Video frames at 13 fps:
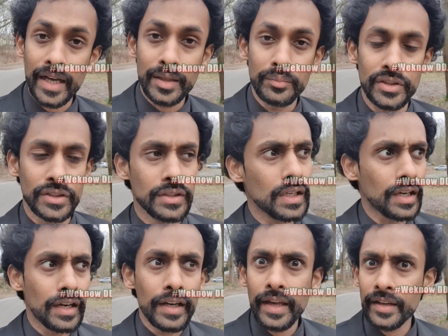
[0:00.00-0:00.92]
ஆரம்பித்து
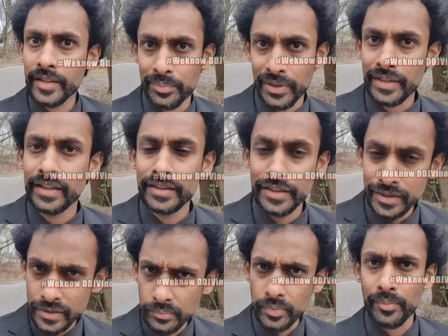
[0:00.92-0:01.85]
நான் ரெண்டாயிரத்தி பதினஞ்சு
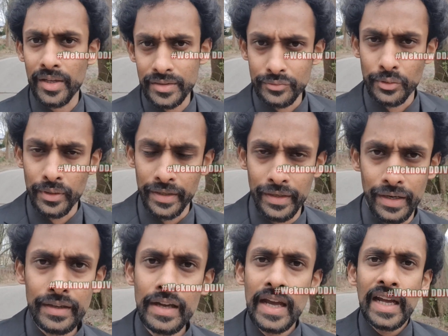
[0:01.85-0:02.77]
டிசம்பர் மாதம்
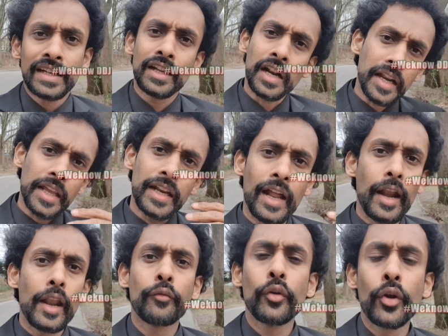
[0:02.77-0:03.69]
தொடங்கினான் நிறைய
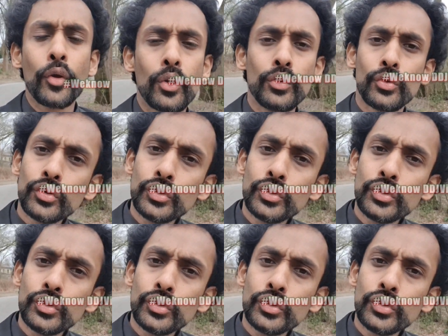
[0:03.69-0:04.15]
நல்ல வீடியோக்கள்